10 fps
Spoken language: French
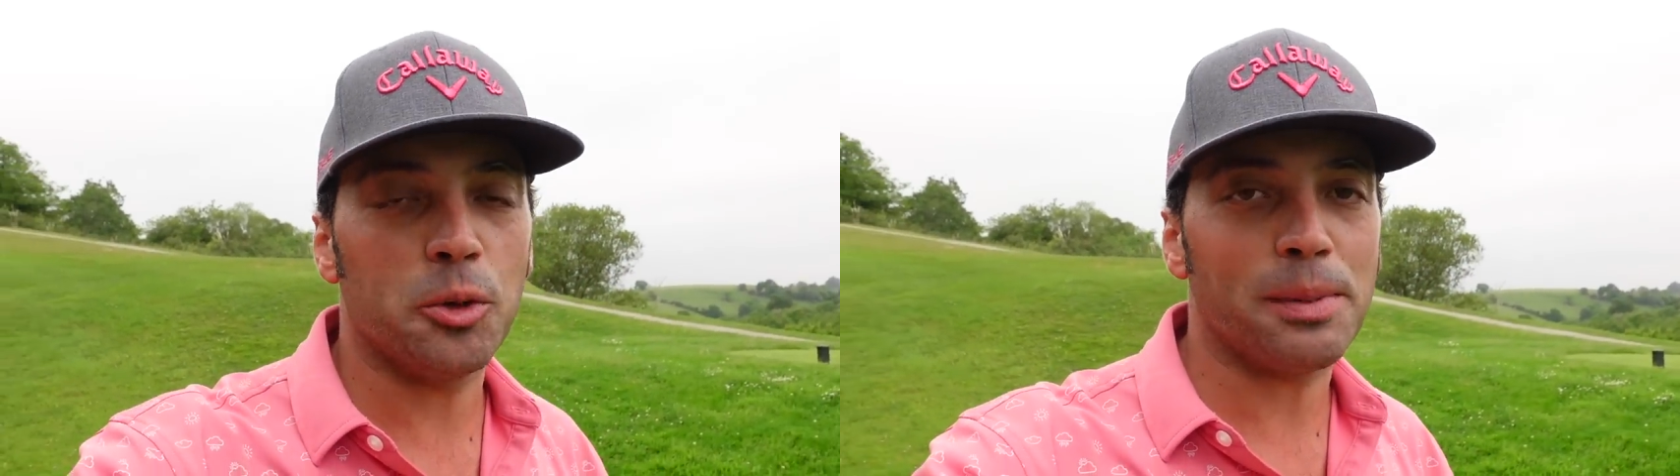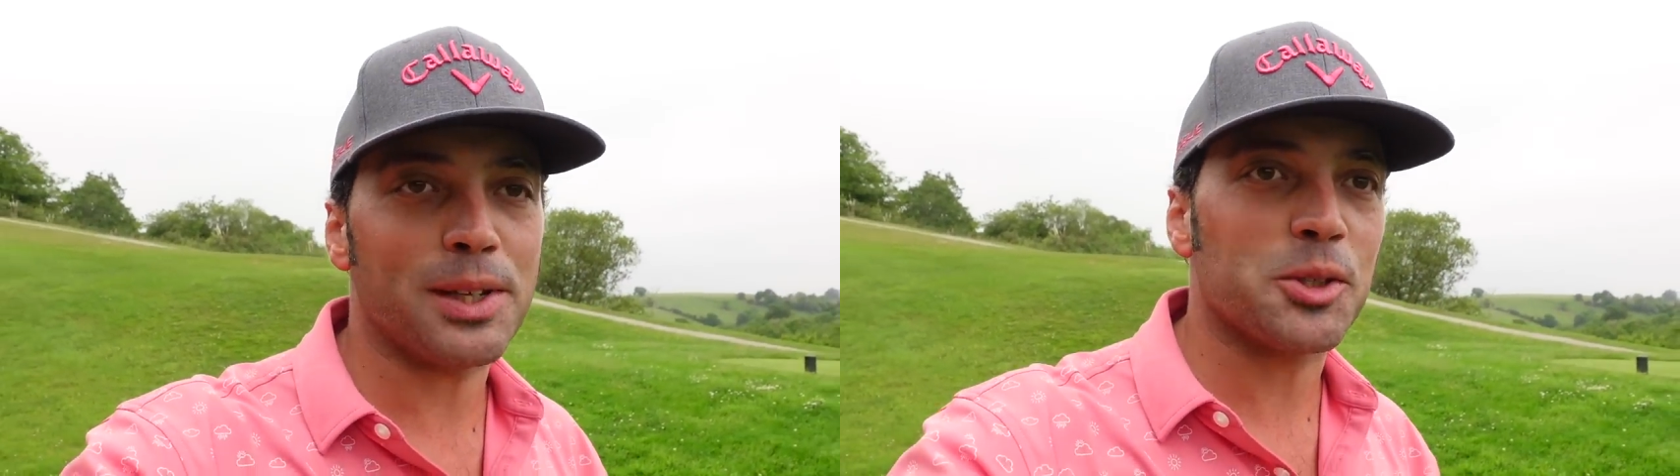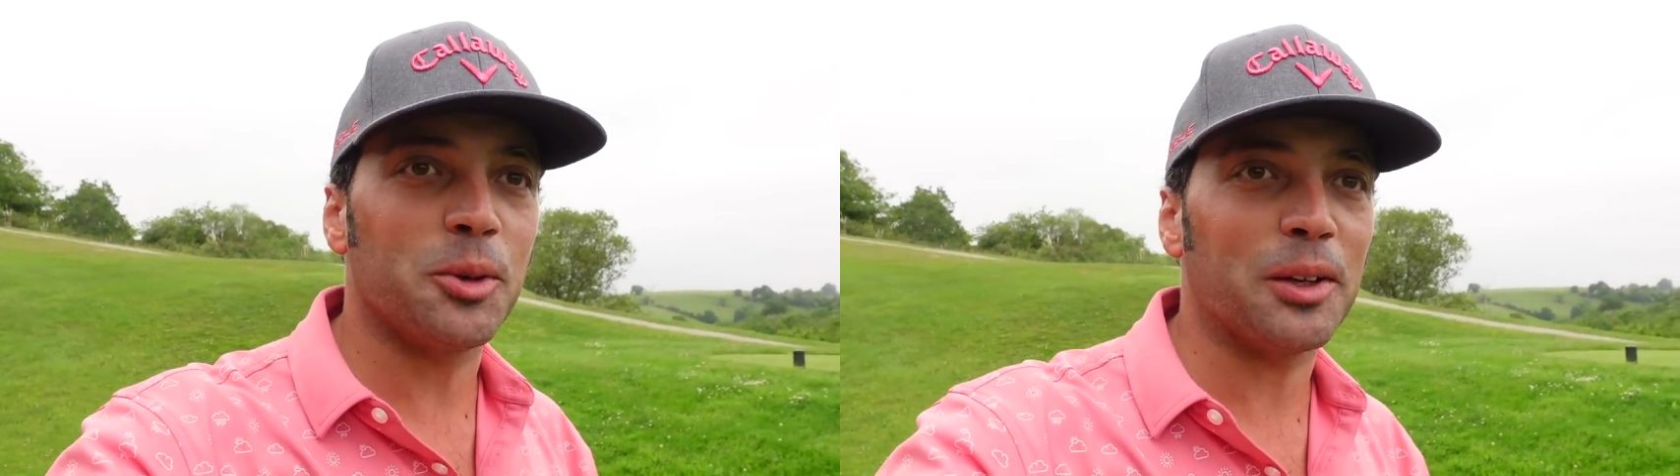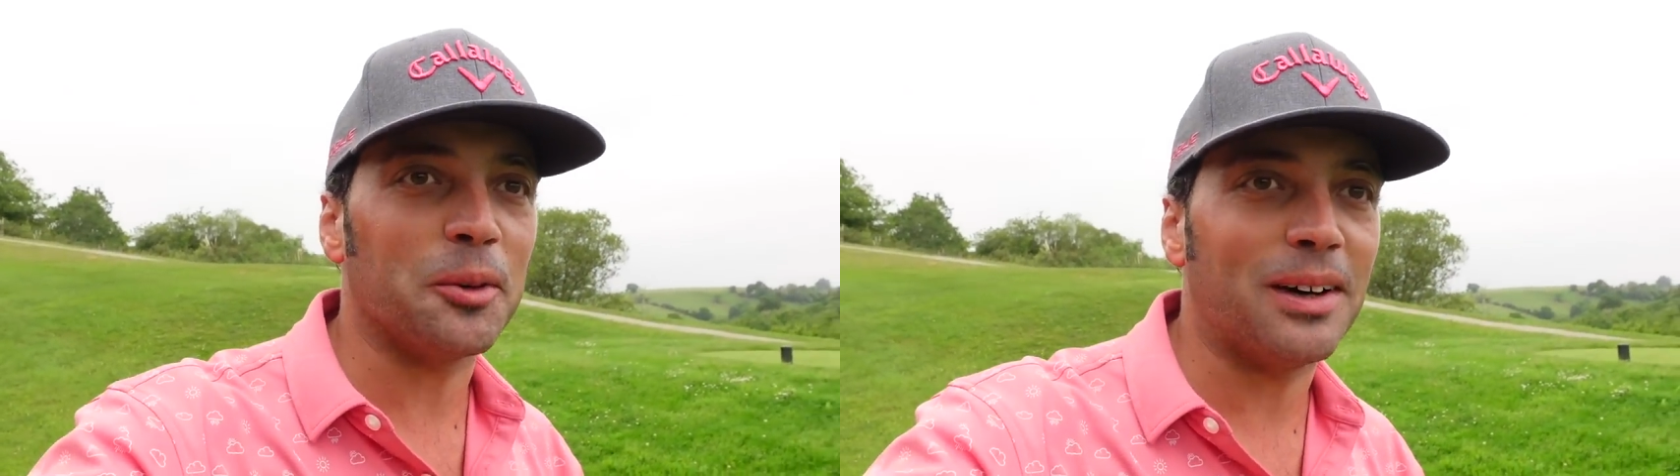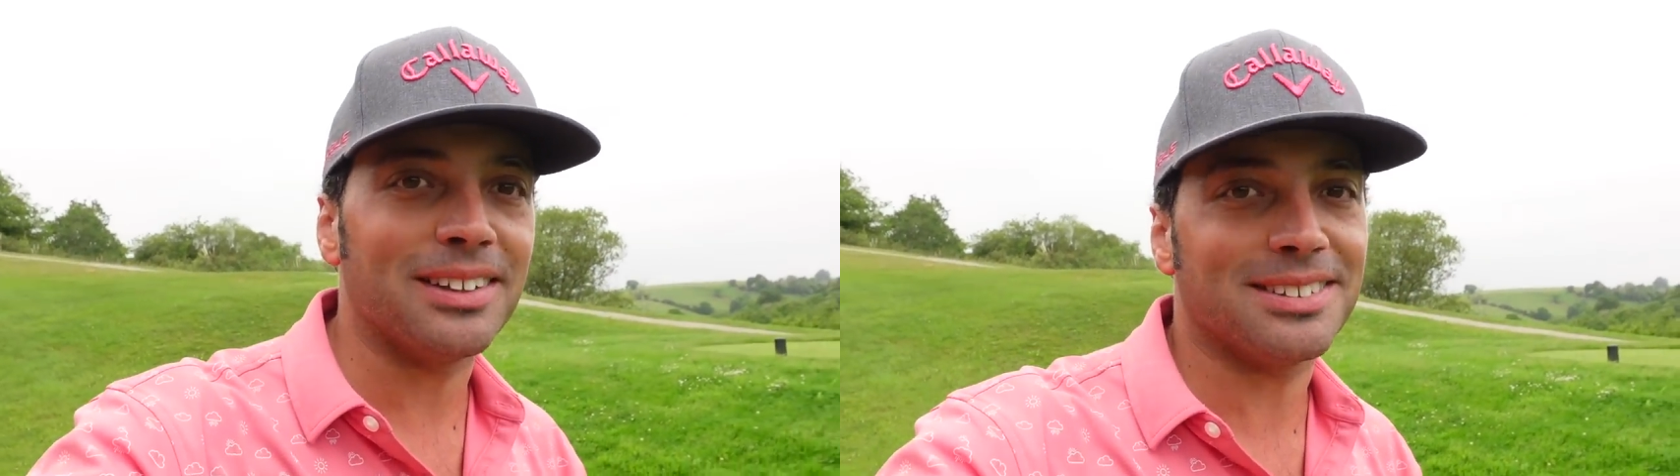une pièce d'eau à
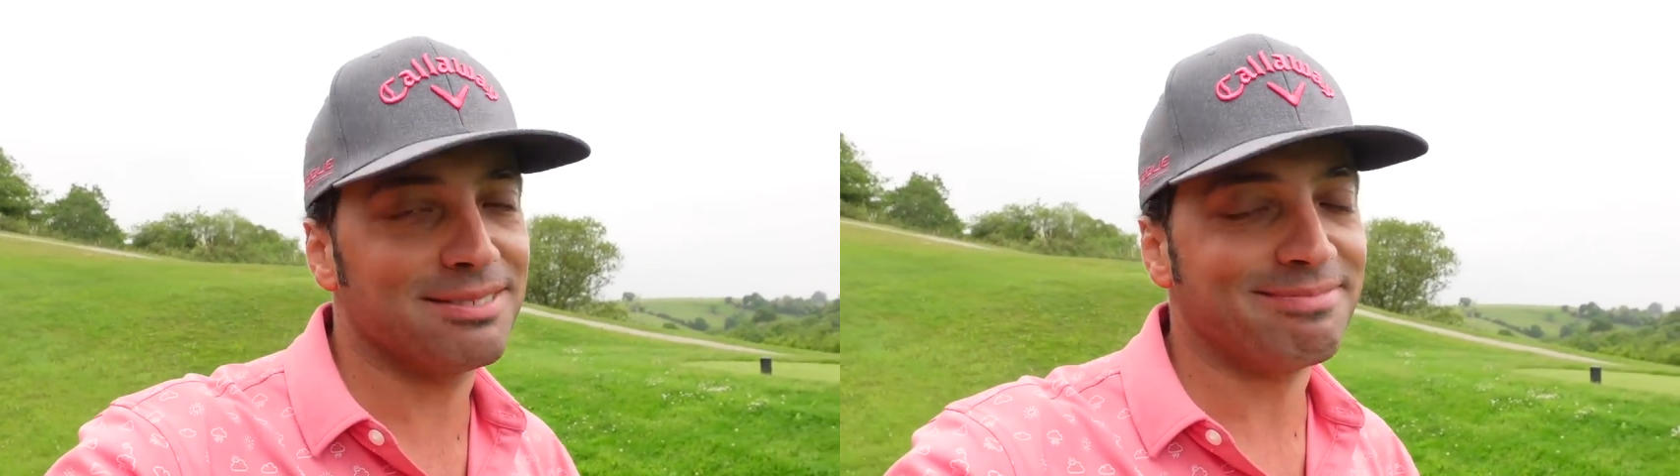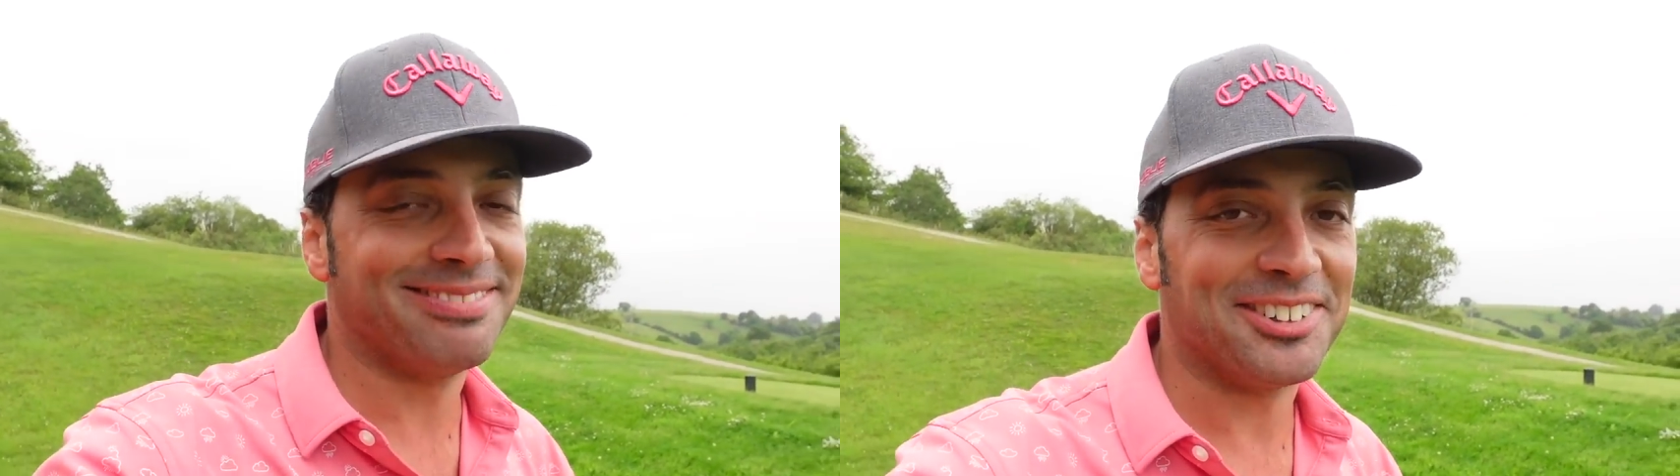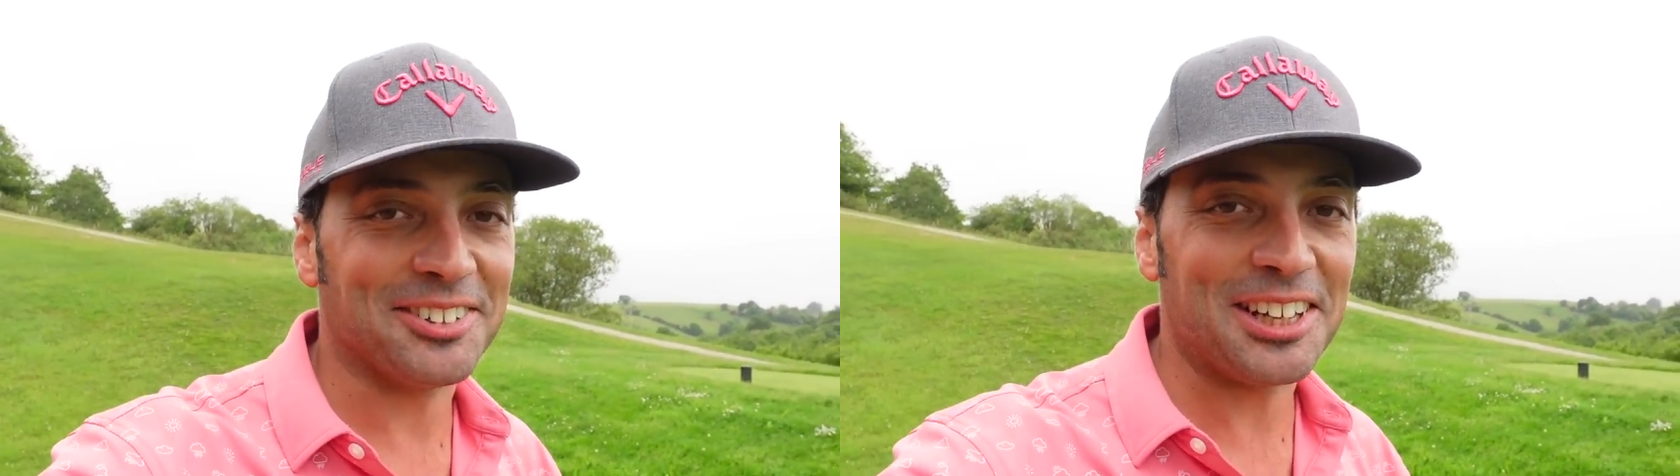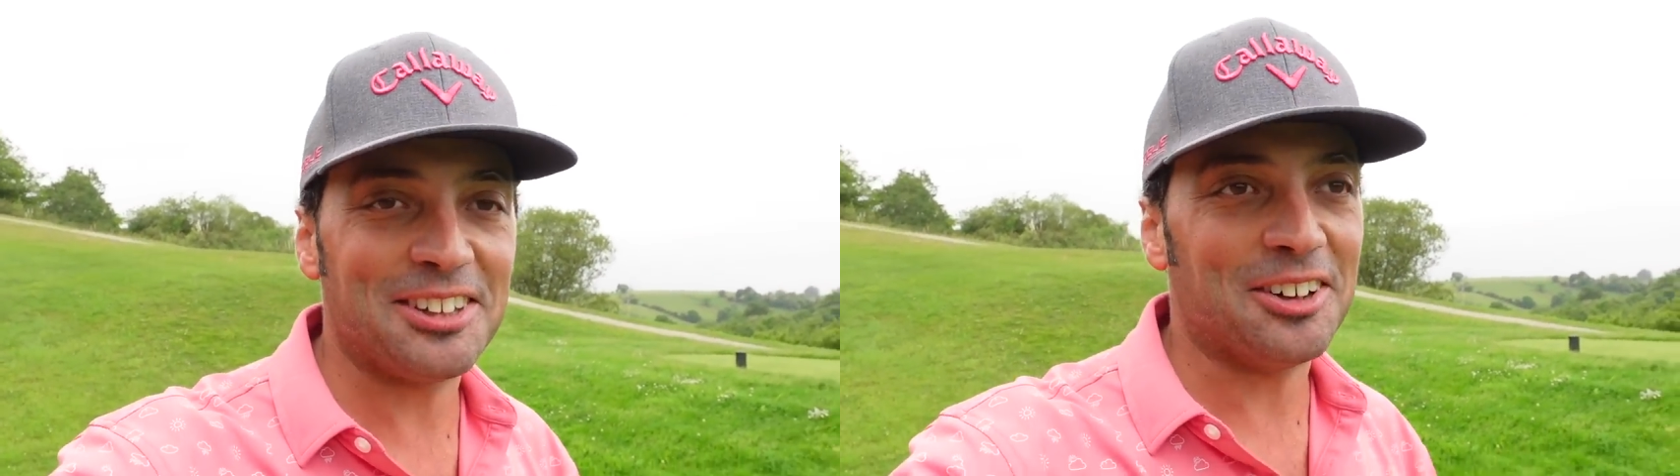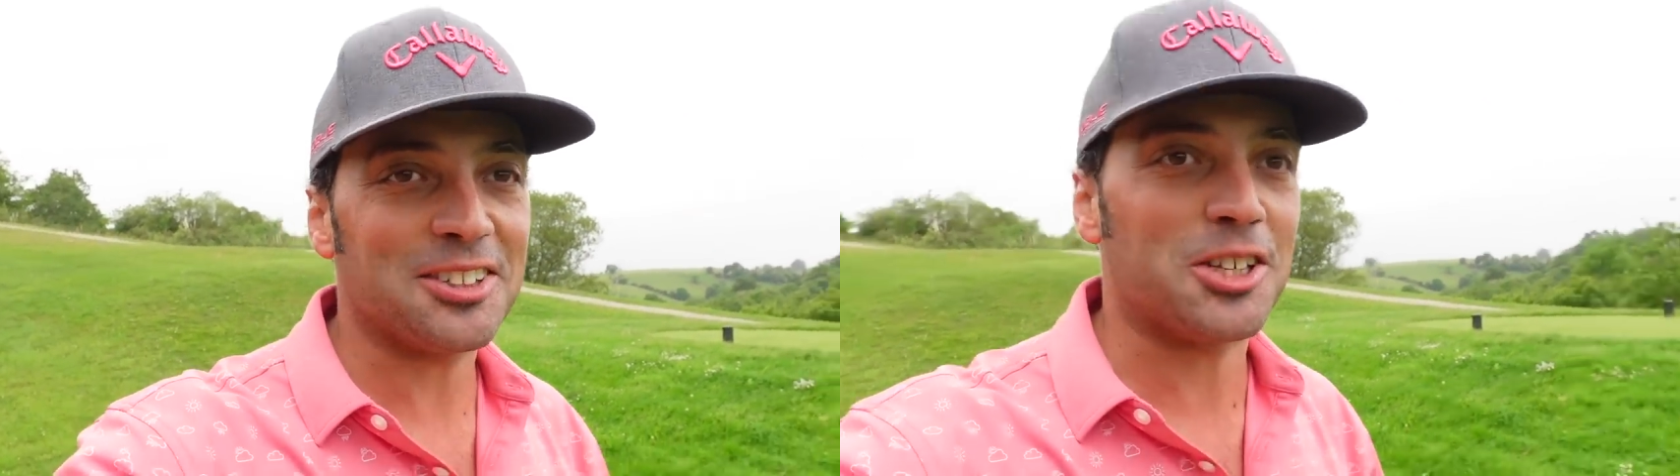droite. On
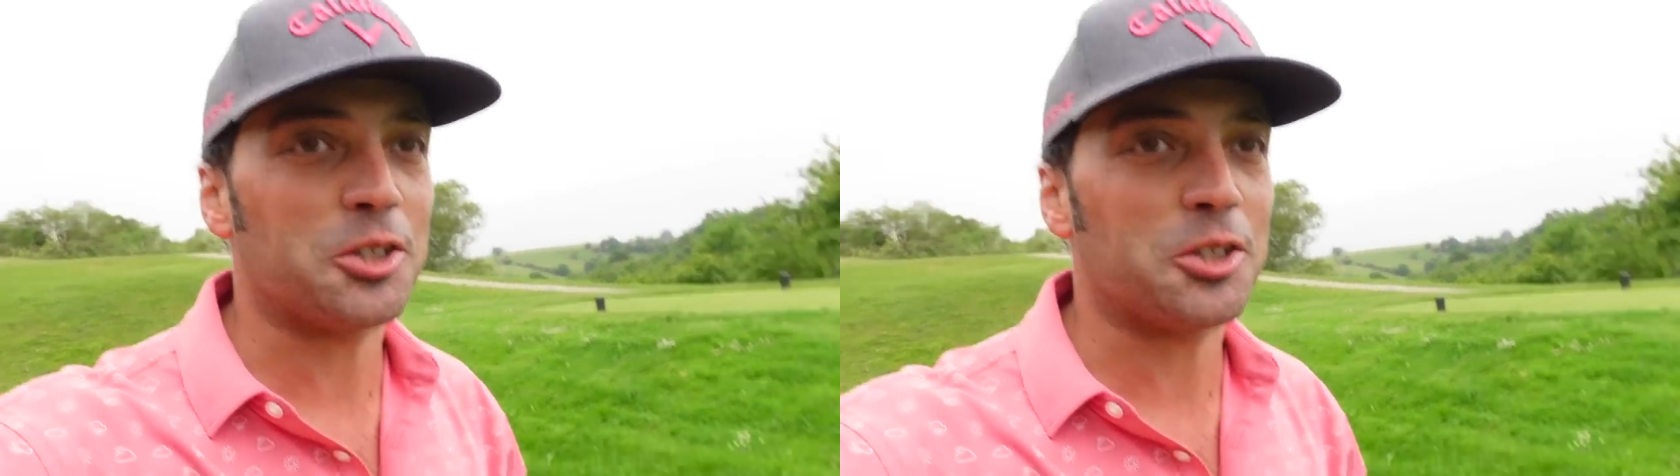adore, c'est